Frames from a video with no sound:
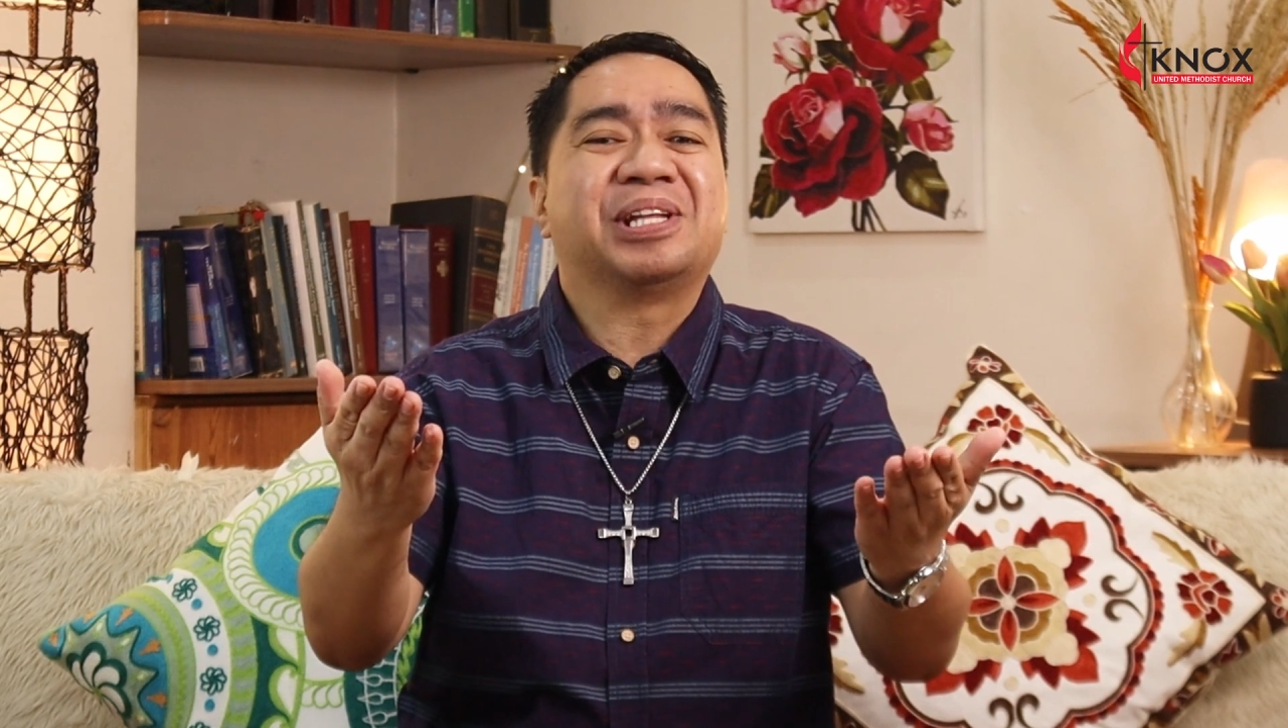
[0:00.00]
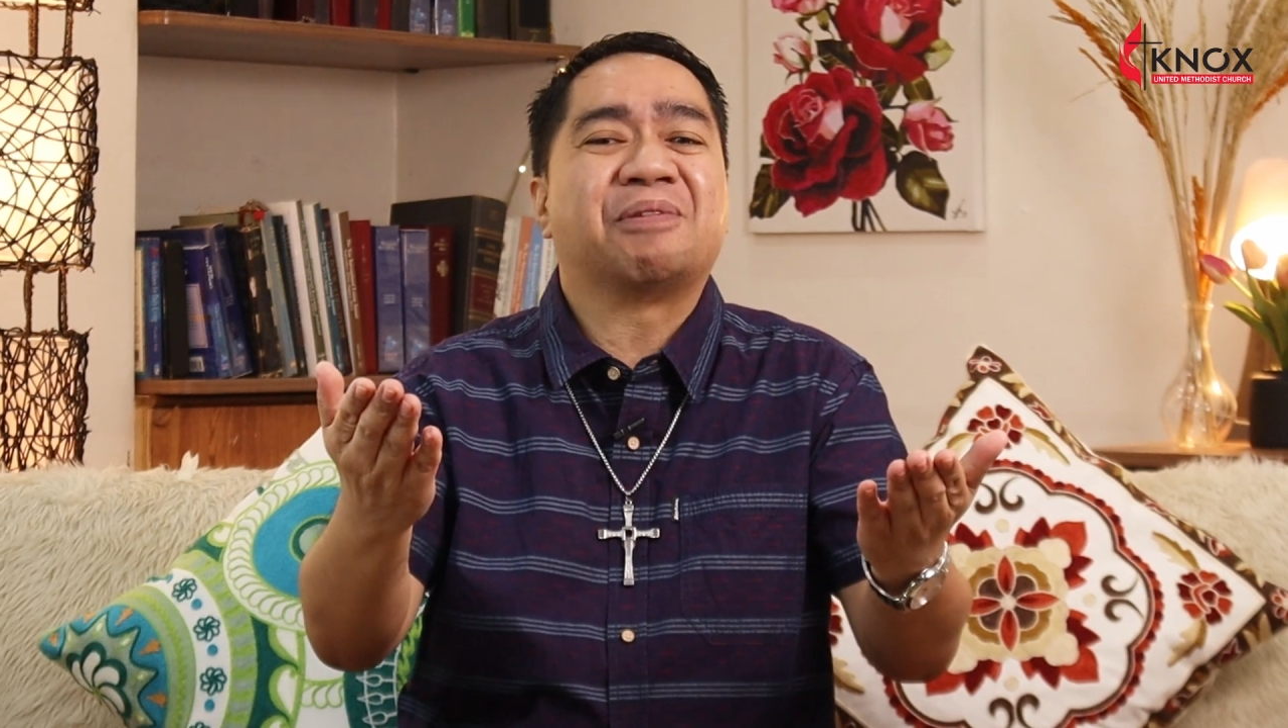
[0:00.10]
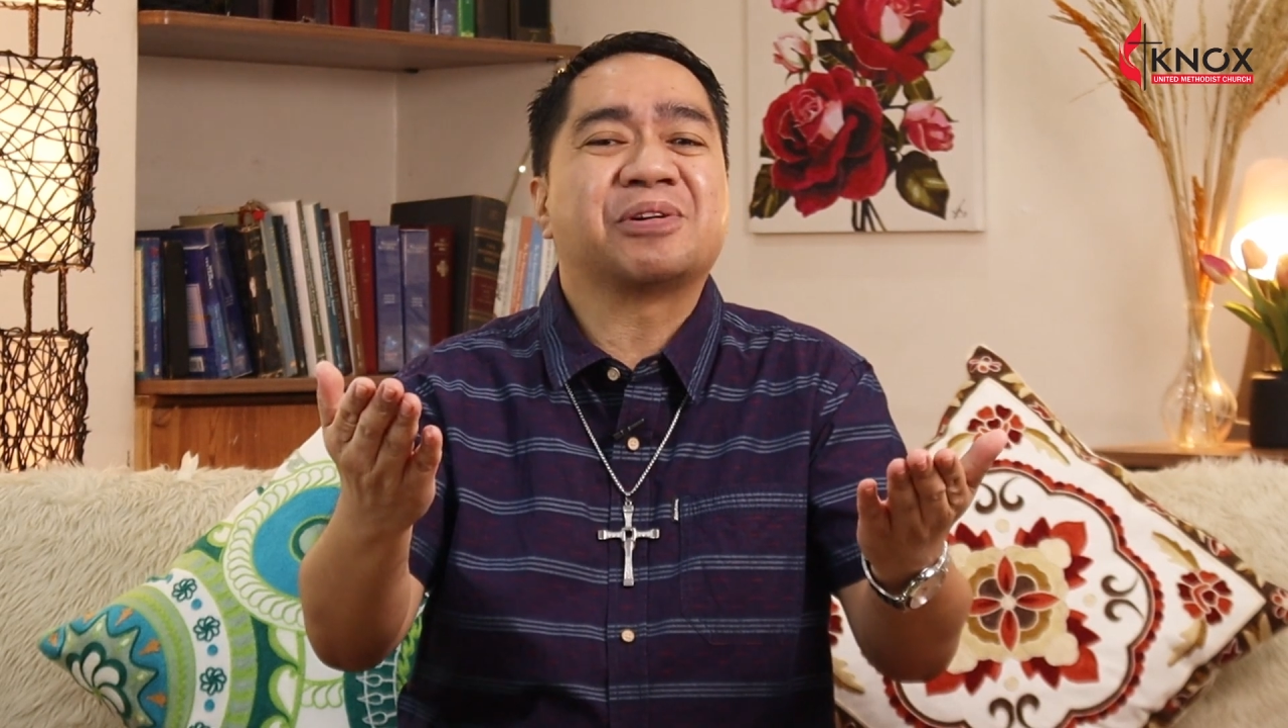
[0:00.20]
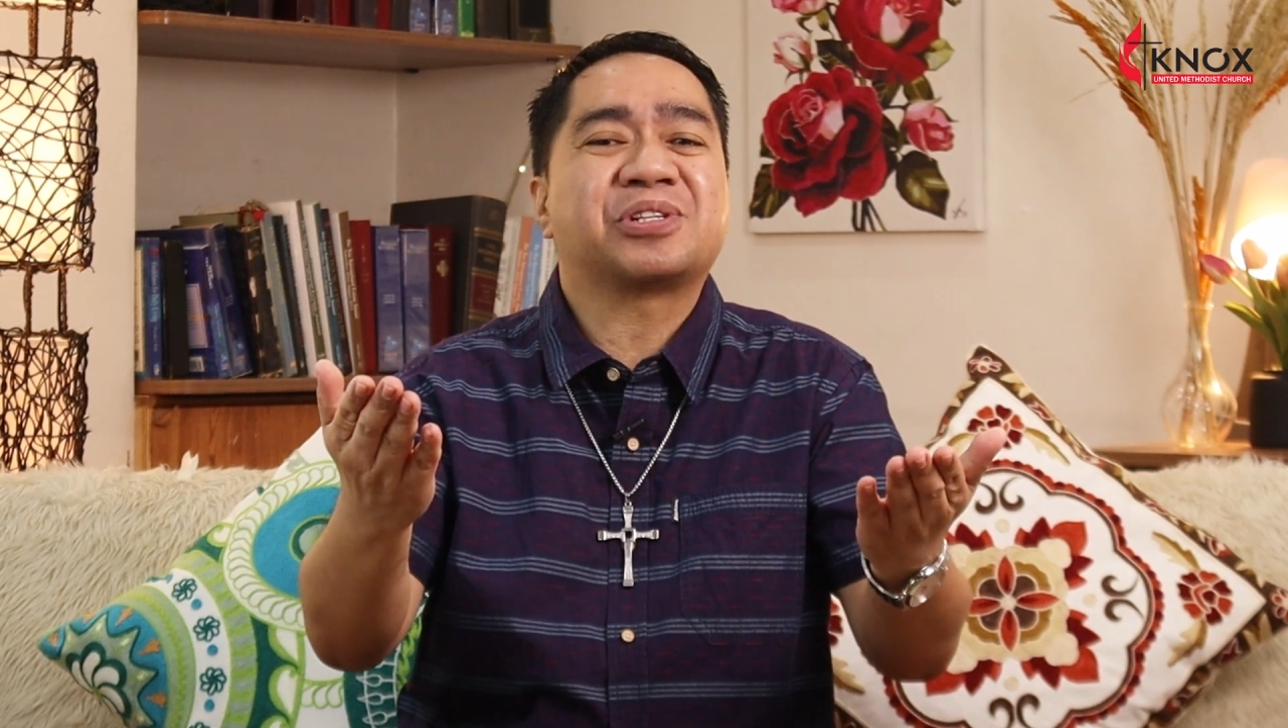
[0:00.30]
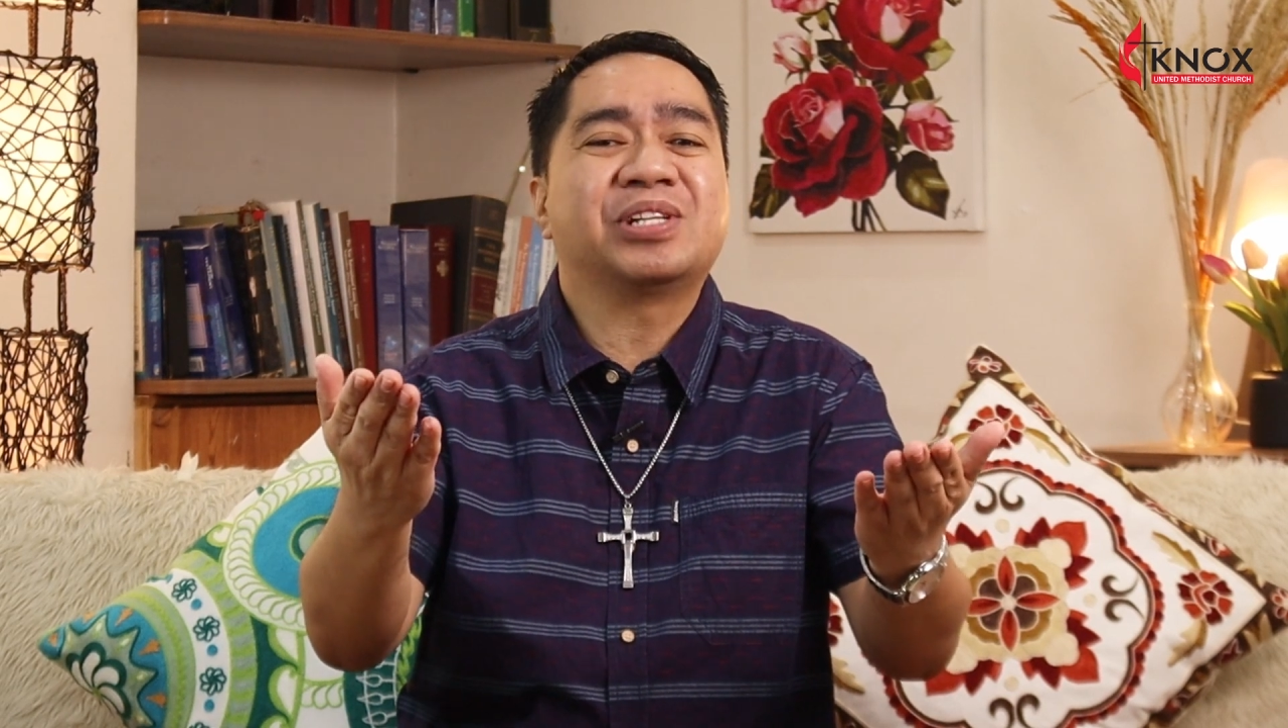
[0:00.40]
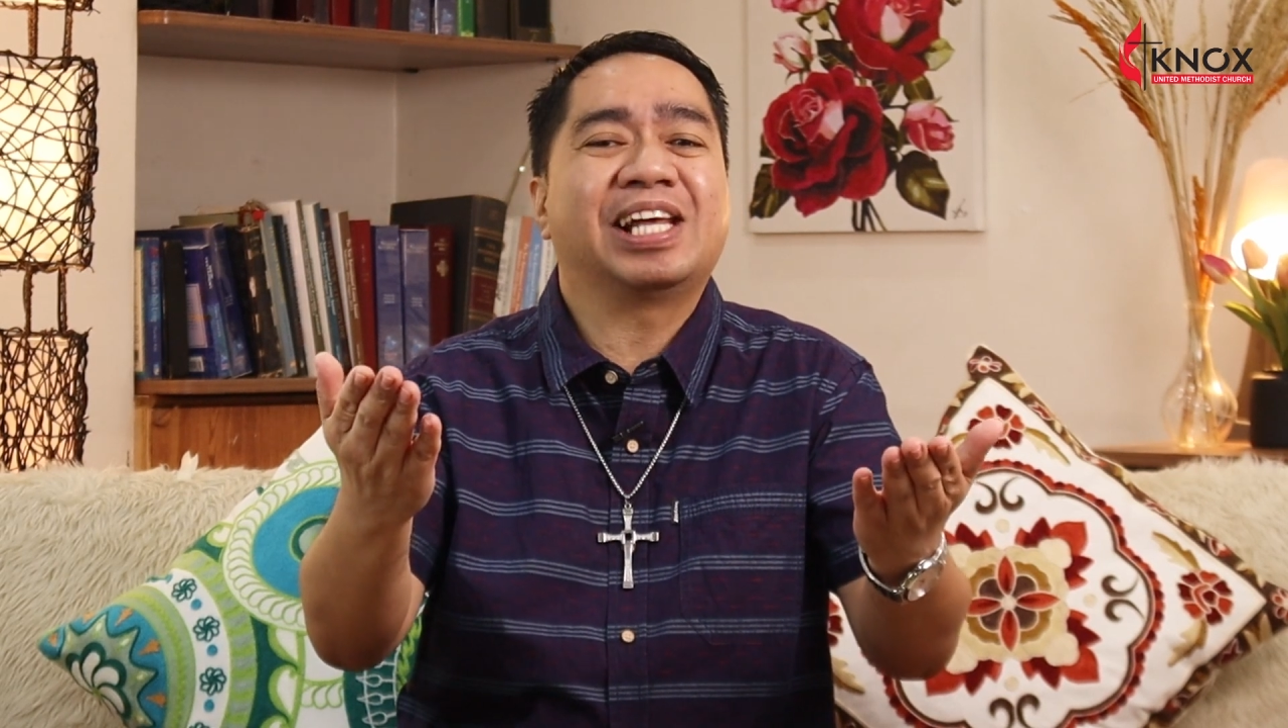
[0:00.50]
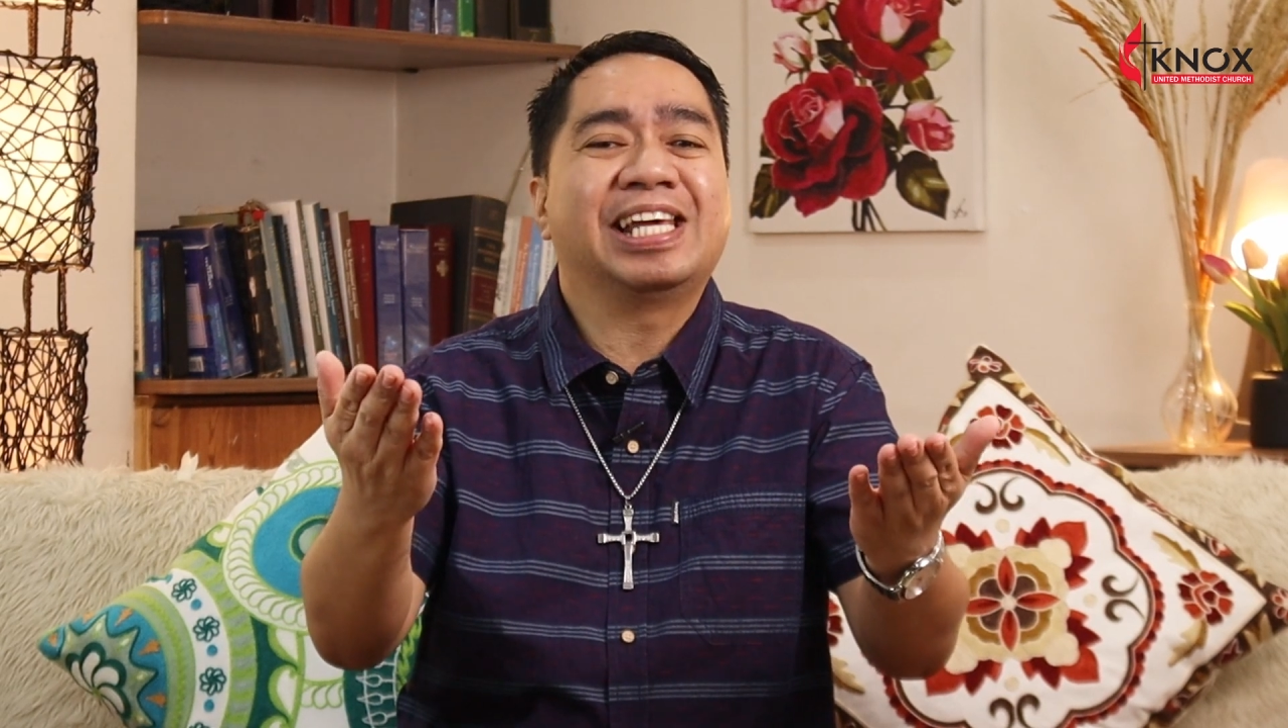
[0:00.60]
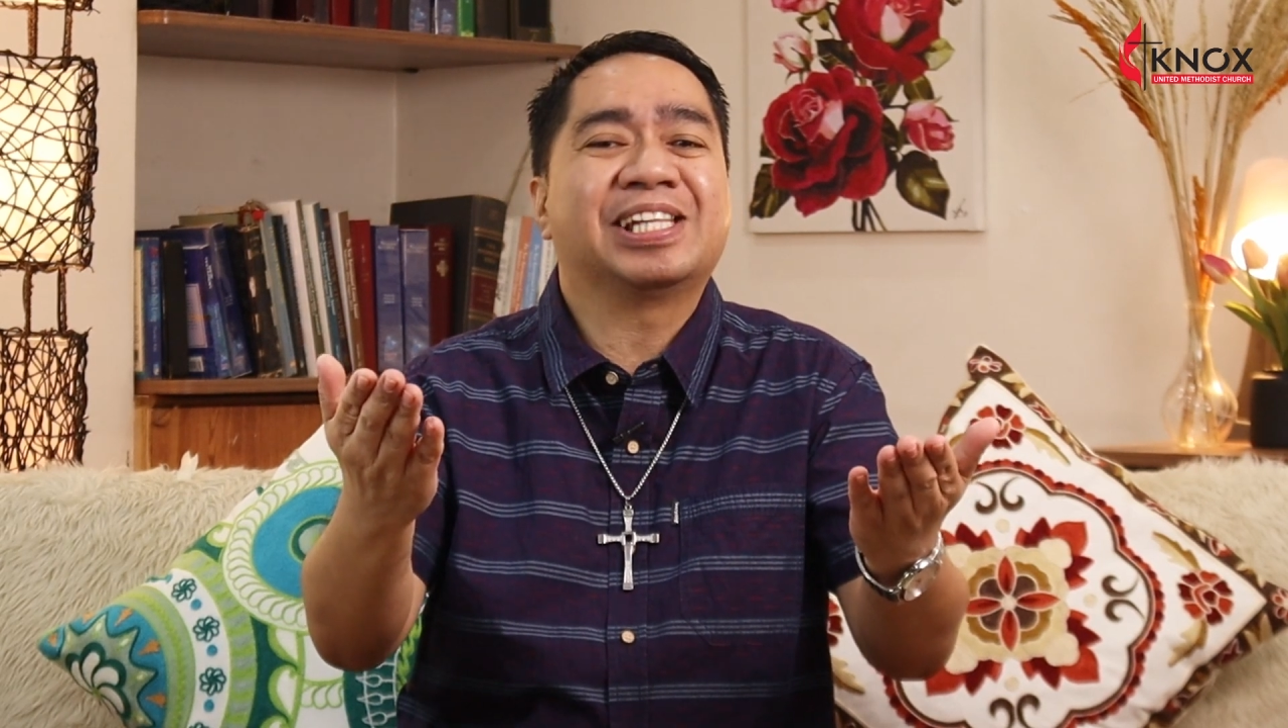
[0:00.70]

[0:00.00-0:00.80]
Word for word: devotional